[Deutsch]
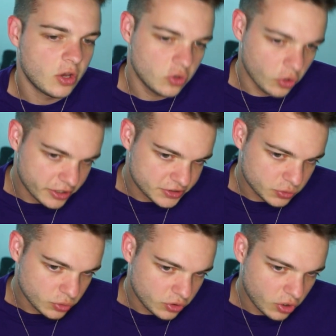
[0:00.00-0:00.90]
Neu
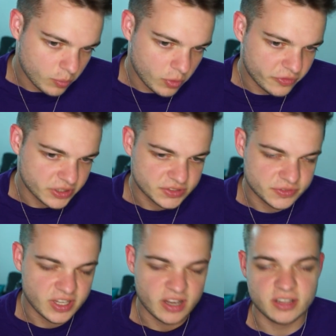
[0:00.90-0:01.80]
dazugekommen Offensive
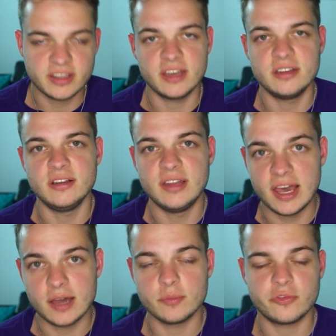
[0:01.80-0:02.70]
Tackle Candle
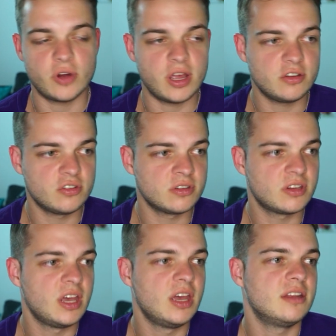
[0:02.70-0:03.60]
Lamb, Free Agent,
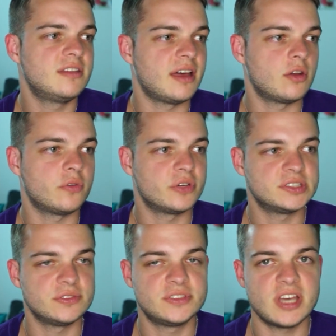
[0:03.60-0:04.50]
dann
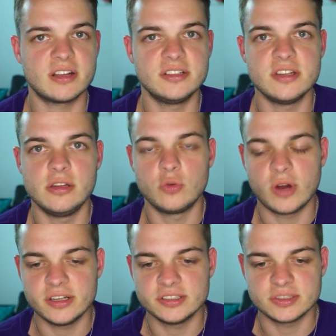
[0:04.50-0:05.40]
Offensive Tackle Dylan
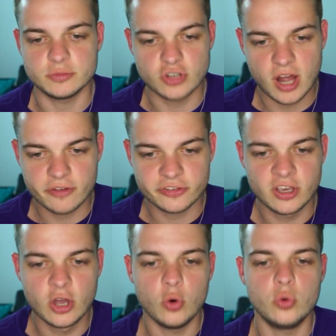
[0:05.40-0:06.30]
Radens im Draft
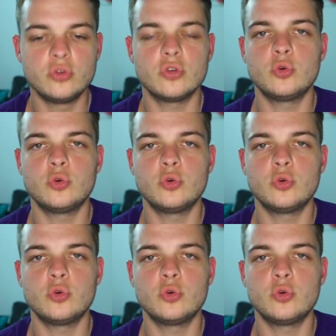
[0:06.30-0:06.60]
und